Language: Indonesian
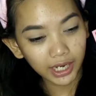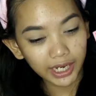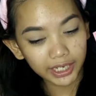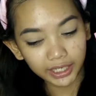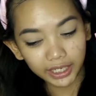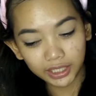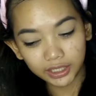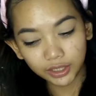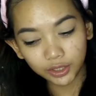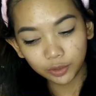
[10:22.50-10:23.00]

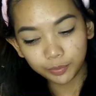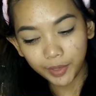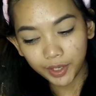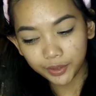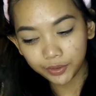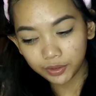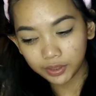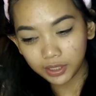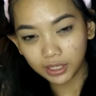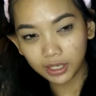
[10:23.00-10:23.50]
Hari ini tuh
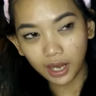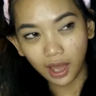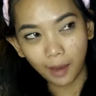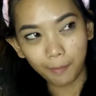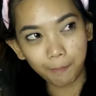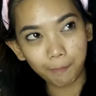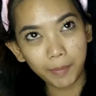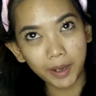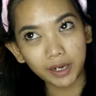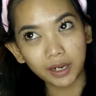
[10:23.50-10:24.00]
maksudnya
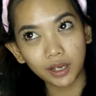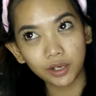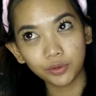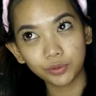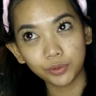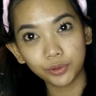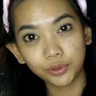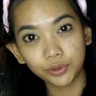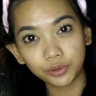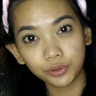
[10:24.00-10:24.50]
8
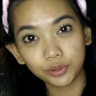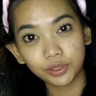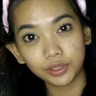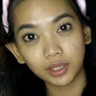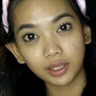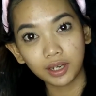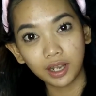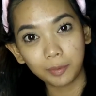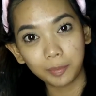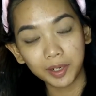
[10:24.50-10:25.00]
Agustus
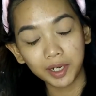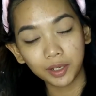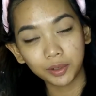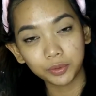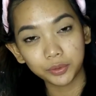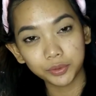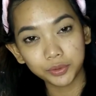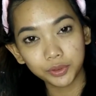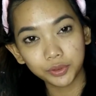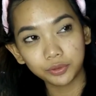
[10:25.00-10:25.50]
ya, 8
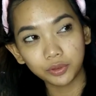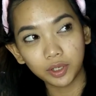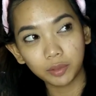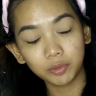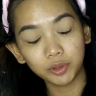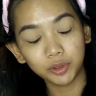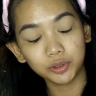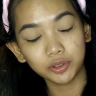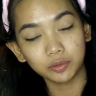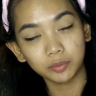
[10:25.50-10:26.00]
Agustus
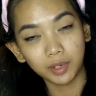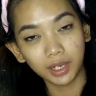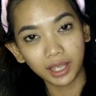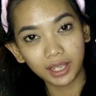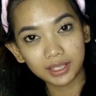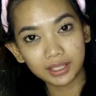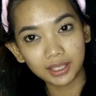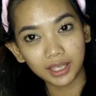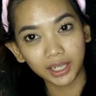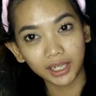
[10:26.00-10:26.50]
2017
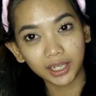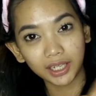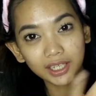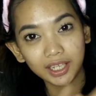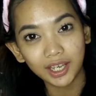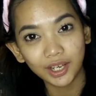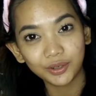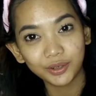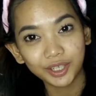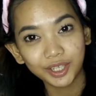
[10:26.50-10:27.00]
Karena
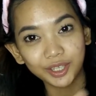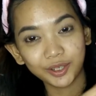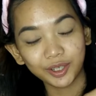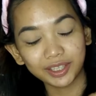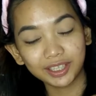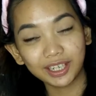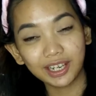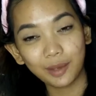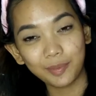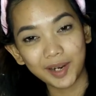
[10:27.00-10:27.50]
ini aku
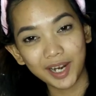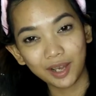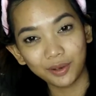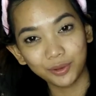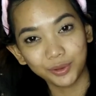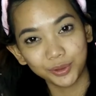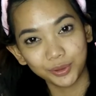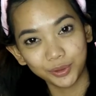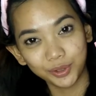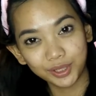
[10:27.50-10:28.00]
recordnya 8
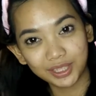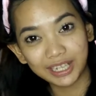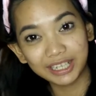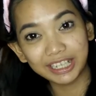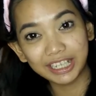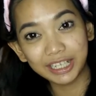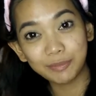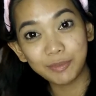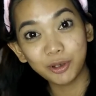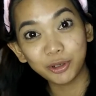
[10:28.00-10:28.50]
Agustus dan
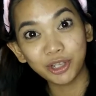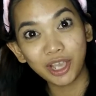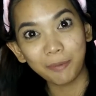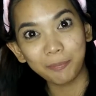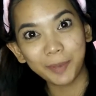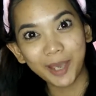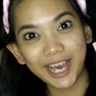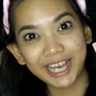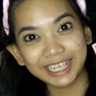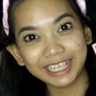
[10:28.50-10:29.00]
ini baru
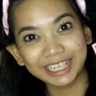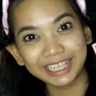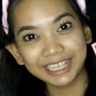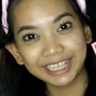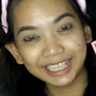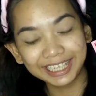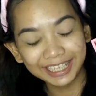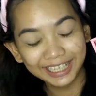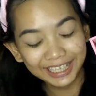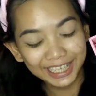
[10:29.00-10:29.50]
nyampe hari
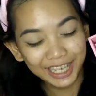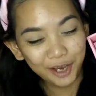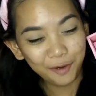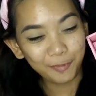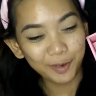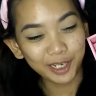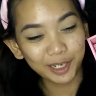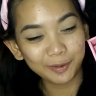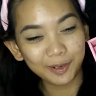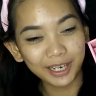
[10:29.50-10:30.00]
ini
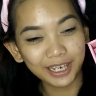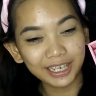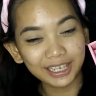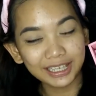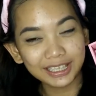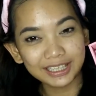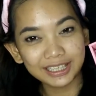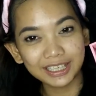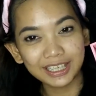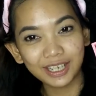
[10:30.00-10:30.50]
Parah
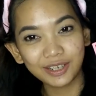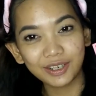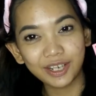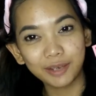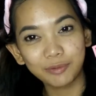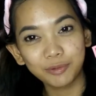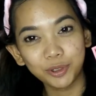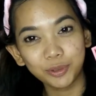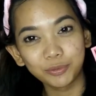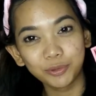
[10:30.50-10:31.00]
banget, jadi aku
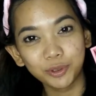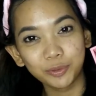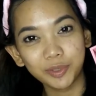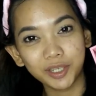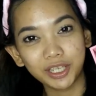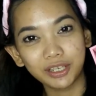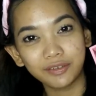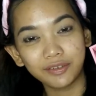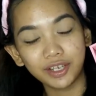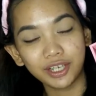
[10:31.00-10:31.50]
kayak buru-buru
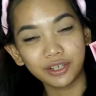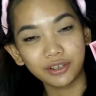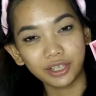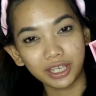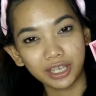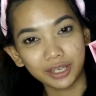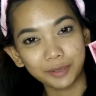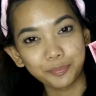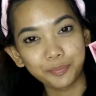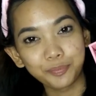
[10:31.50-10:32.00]
bikin
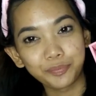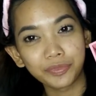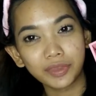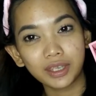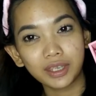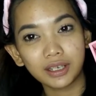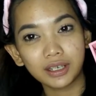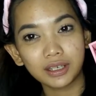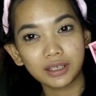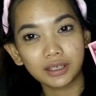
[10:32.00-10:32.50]
videonya
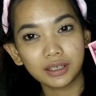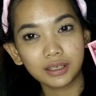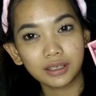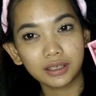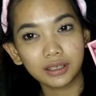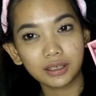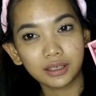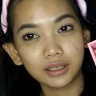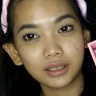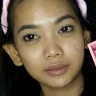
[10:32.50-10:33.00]

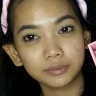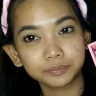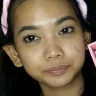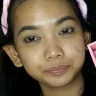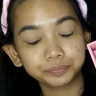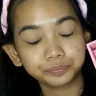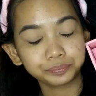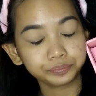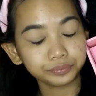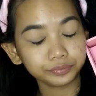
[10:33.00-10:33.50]

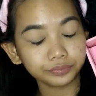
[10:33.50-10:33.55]
um,